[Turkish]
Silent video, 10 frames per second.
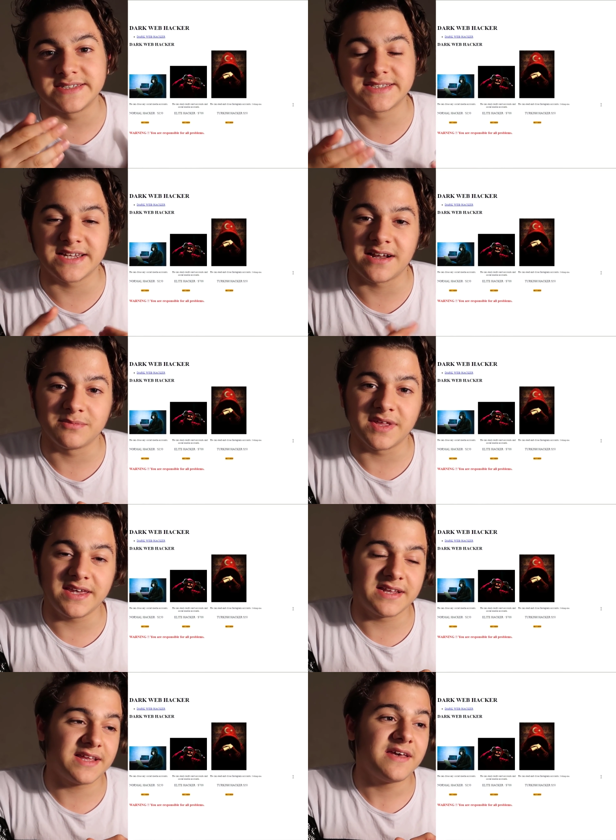Instagram'la
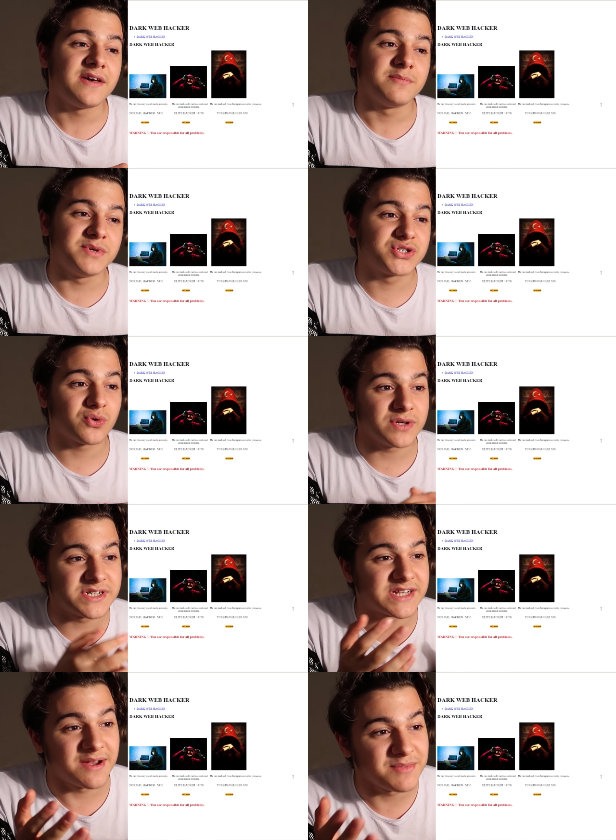ilgili birçok
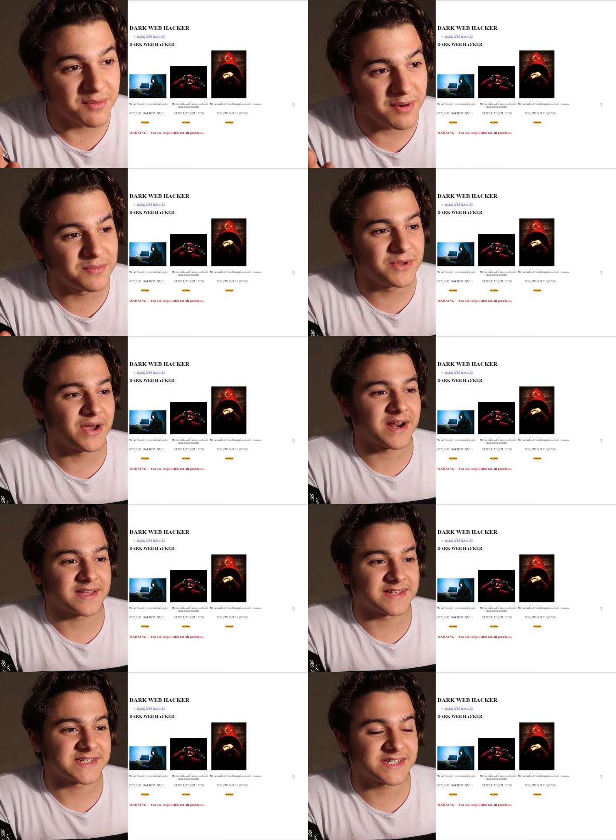işlem yapabiliyor
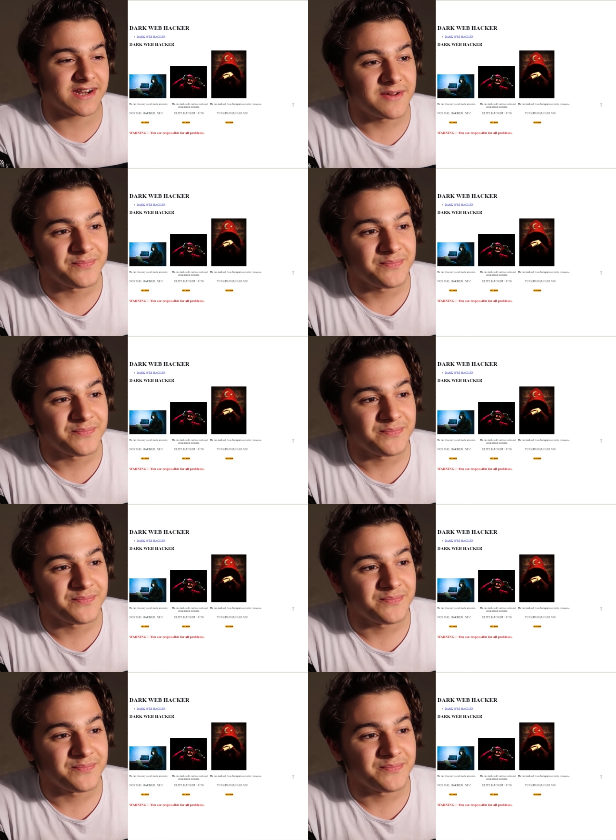arkadaşlar.